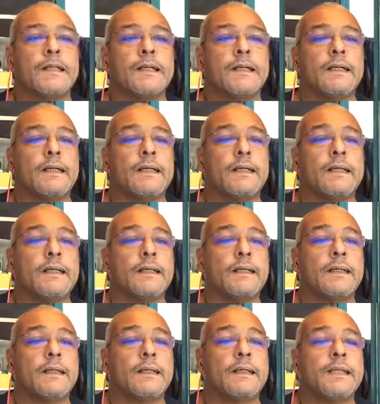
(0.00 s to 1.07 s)

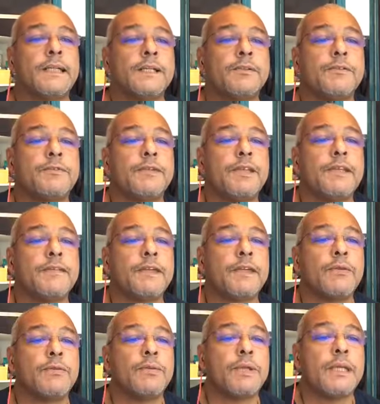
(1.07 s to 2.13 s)
Euh, et je finis avec
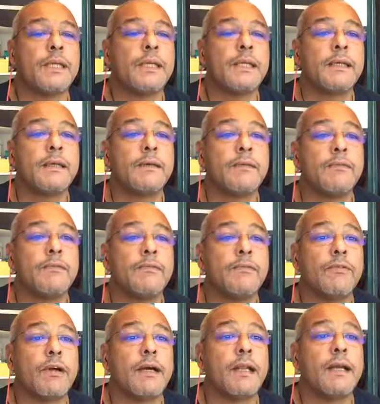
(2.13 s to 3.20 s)
lui.
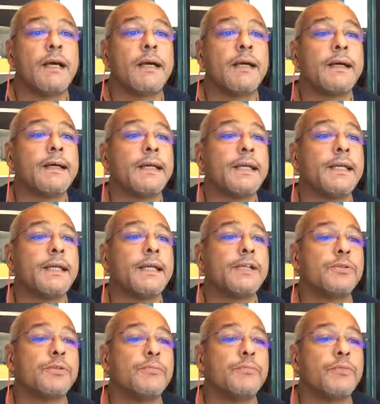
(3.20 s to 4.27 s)
Voilà, et
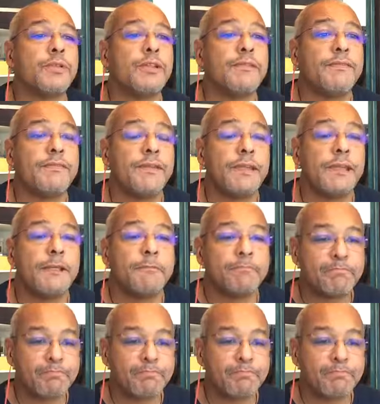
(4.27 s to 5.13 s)
je modifie.